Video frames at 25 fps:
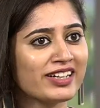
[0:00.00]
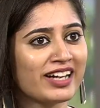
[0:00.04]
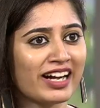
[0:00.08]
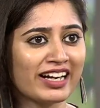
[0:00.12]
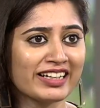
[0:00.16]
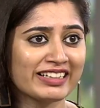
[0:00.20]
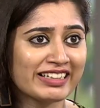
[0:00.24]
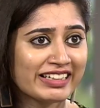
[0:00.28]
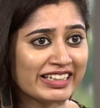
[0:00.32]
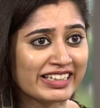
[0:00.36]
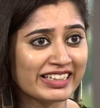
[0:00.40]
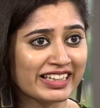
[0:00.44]

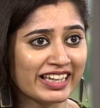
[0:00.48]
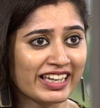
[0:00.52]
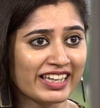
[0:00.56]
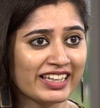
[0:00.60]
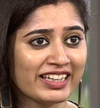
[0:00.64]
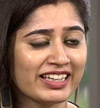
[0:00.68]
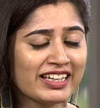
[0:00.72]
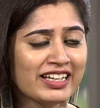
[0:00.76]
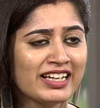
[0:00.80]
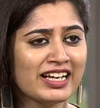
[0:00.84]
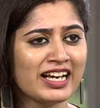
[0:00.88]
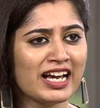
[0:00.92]
காட்டுறீங்க
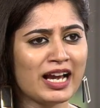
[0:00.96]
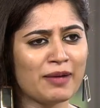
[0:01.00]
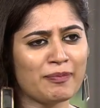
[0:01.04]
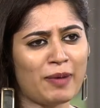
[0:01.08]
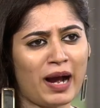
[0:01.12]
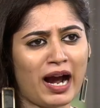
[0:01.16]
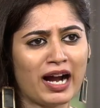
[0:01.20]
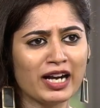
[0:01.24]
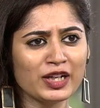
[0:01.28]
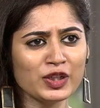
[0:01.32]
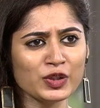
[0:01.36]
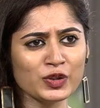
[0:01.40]
இப்போ
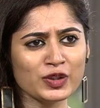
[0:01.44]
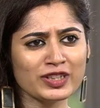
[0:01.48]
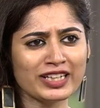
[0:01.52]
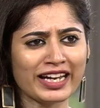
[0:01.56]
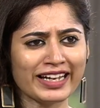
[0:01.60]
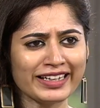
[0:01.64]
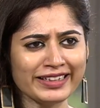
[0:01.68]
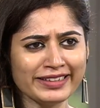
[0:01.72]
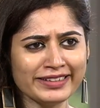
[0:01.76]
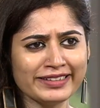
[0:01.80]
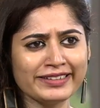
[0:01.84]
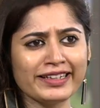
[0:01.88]
அணுக்கு
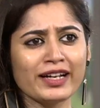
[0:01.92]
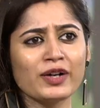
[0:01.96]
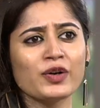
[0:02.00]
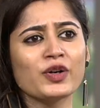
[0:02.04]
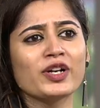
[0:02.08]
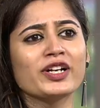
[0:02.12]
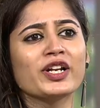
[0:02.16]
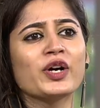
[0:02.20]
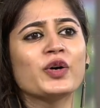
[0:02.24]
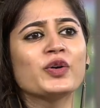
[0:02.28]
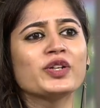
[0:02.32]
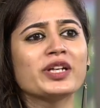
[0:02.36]
லைட்டாக ஒரு
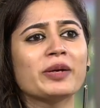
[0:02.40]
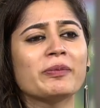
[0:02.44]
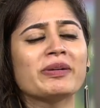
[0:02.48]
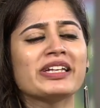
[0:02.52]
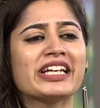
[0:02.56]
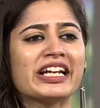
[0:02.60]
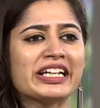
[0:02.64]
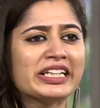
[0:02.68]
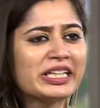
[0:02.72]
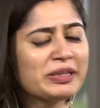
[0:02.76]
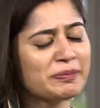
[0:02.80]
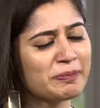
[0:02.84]
டவுட் அப்படி
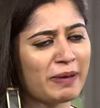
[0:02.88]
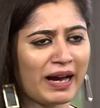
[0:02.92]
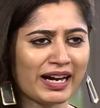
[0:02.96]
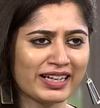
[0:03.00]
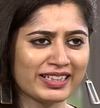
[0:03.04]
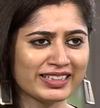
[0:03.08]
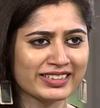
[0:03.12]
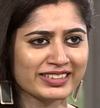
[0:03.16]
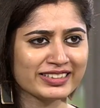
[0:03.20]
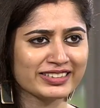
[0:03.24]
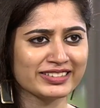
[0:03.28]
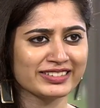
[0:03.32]
எட்டி
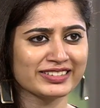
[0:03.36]
பார்க்குது